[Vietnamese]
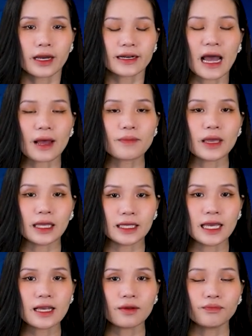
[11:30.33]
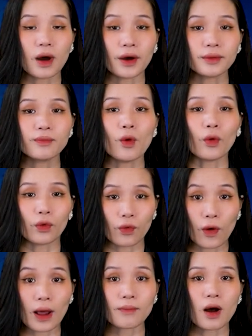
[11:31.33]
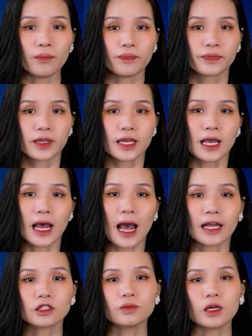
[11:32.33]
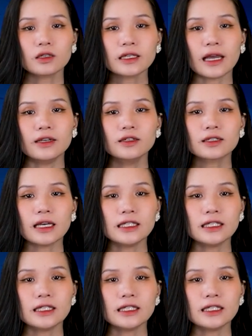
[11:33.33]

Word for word: đã bị giết bởi một quả bom. Hãng thông tấn nhà nước